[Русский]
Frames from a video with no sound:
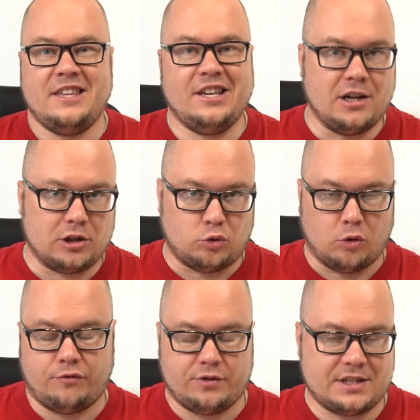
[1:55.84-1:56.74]
и
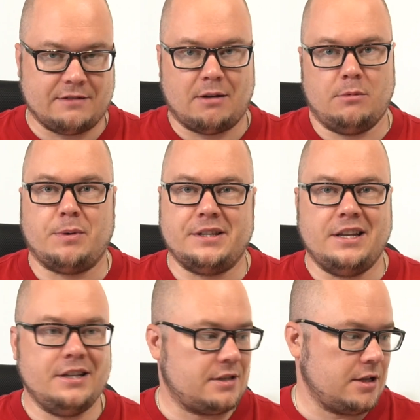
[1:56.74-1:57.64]
готов с вами
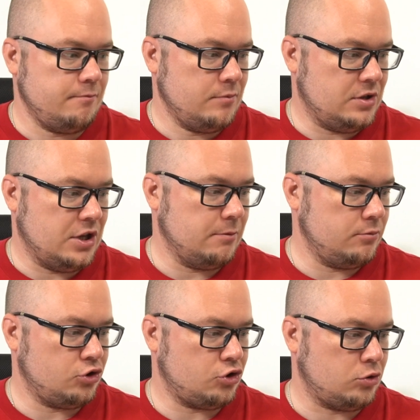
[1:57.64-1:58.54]
поделиться
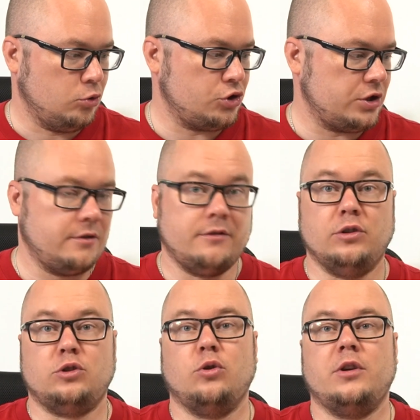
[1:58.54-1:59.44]
тем, что же
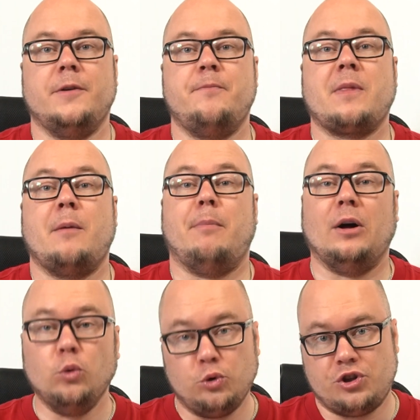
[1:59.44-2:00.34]
в итоге
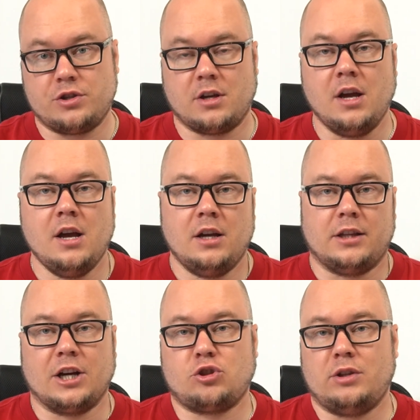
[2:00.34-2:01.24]
получится.
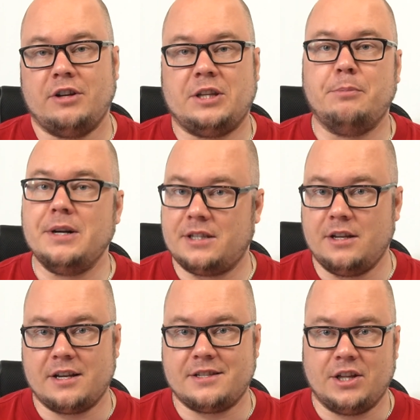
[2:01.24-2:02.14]
Так что давайте
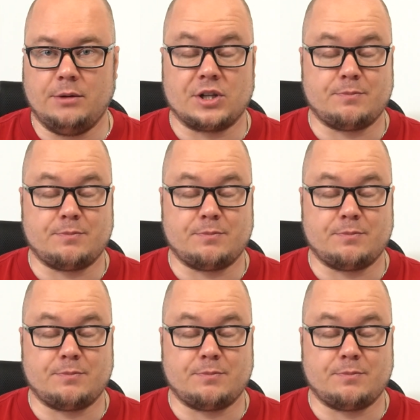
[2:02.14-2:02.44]
быстренько сделаем